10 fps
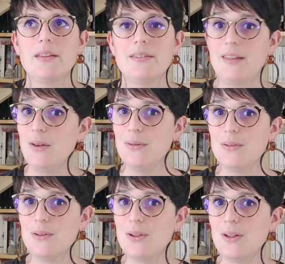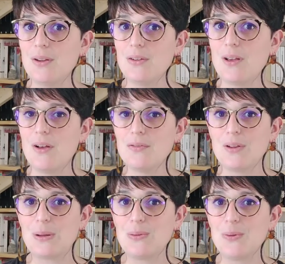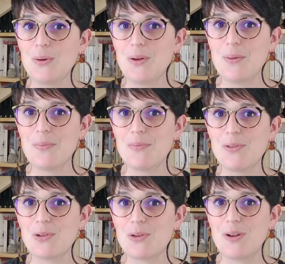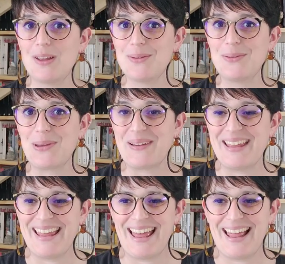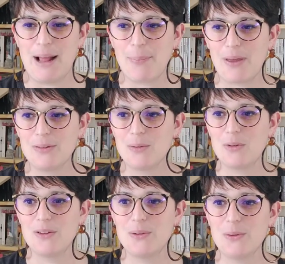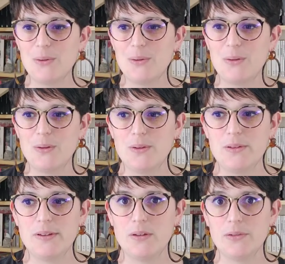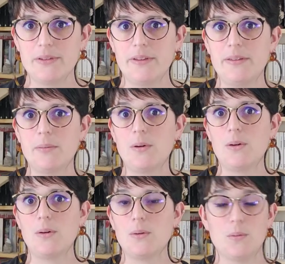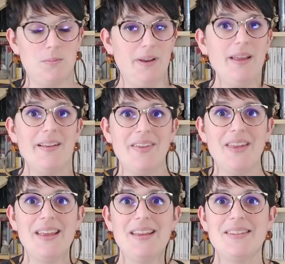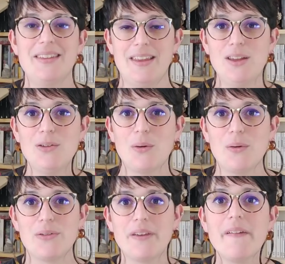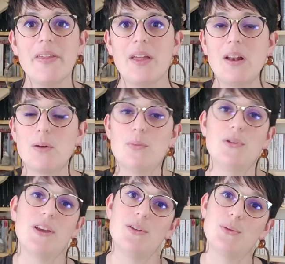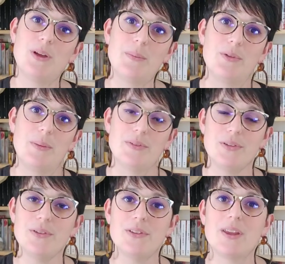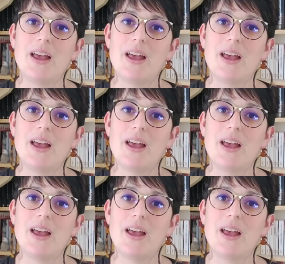Salut Enfin de retour sur Chocolat Culture, après deux mois de silence quasiment complet. Ça y est, je reviens. Alors, plusieurs raisons à mon absence.